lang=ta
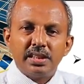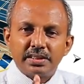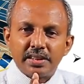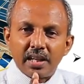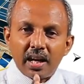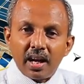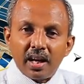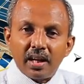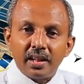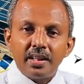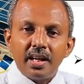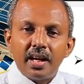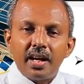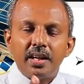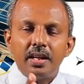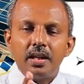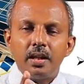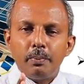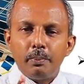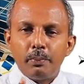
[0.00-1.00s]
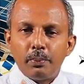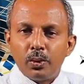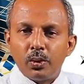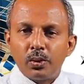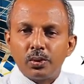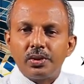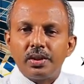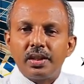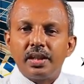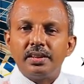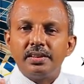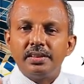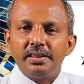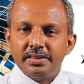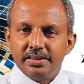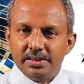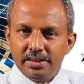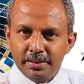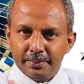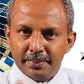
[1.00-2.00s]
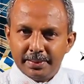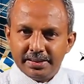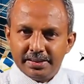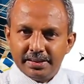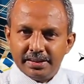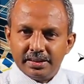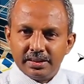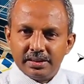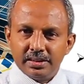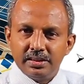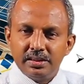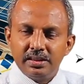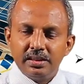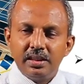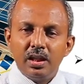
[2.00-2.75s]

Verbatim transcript: சாதாரண போட்லாந்து சீமந்திற்கு